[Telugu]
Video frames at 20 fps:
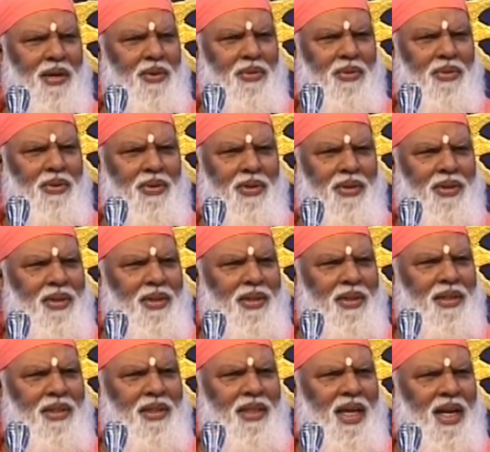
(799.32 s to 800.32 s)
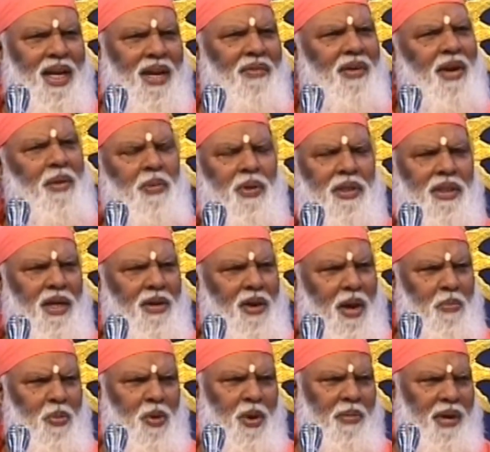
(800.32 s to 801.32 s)
ఉంటారు తీరా
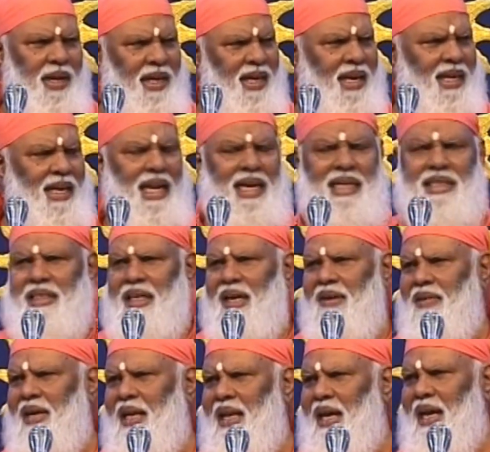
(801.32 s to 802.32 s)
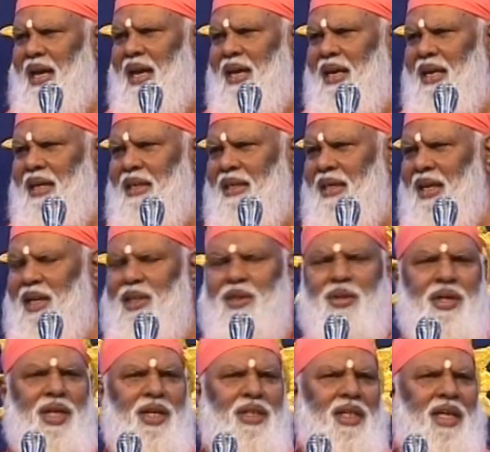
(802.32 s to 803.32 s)
వెళ్ళిపోతారు అప్పులు మనం కట్టలేక చావాలా
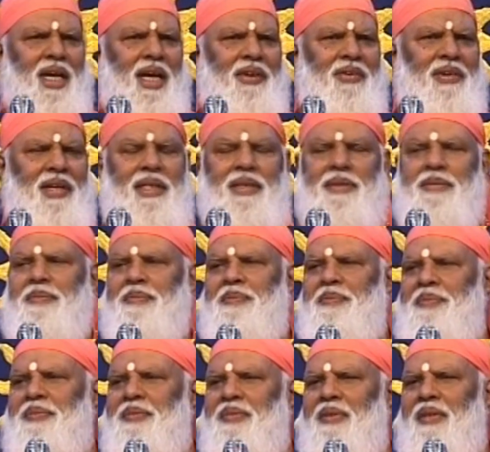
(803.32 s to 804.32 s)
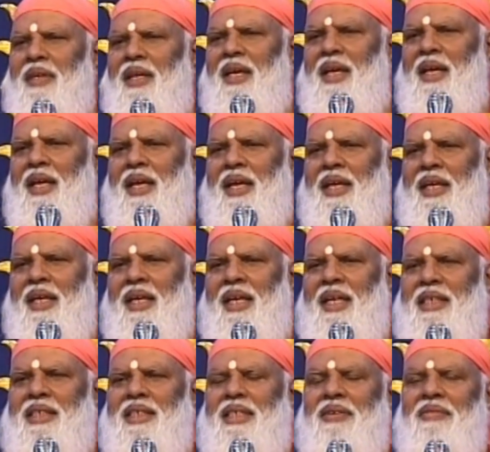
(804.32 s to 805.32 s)
వీళ్ళతో ఎందుకని
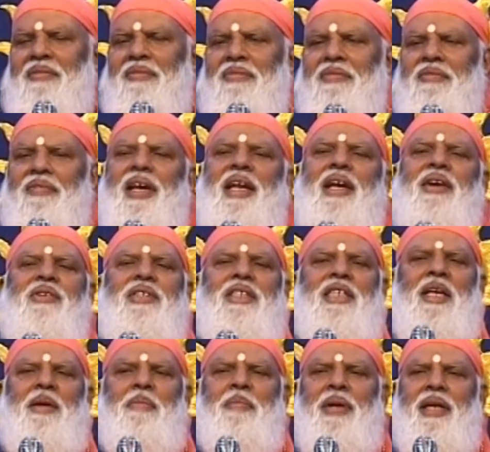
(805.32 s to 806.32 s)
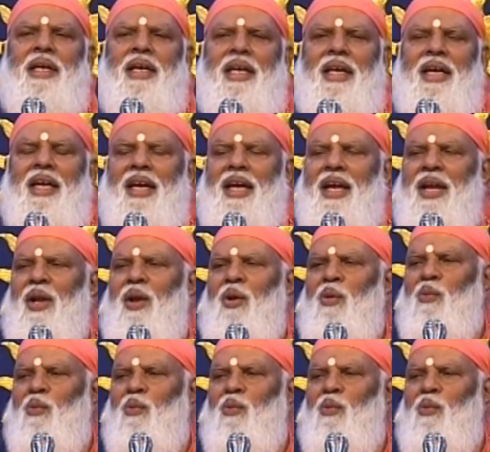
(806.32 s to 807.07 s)
ఇంకా చివరికి వచ్చేటప్పటికి